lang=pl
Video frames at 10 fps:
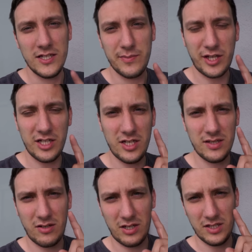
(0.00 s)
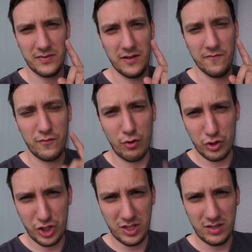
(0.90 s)
Spotkanie jest zorganizowane w
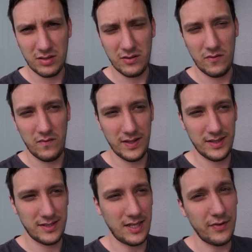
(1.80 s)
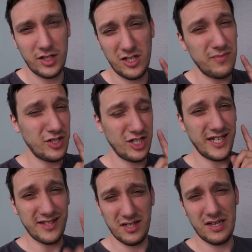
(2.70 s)
Łodzi, więc nawet jeżeli będzie
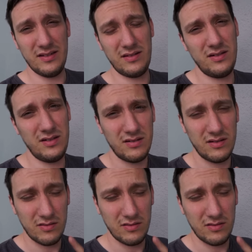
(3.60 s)
jeden chętny,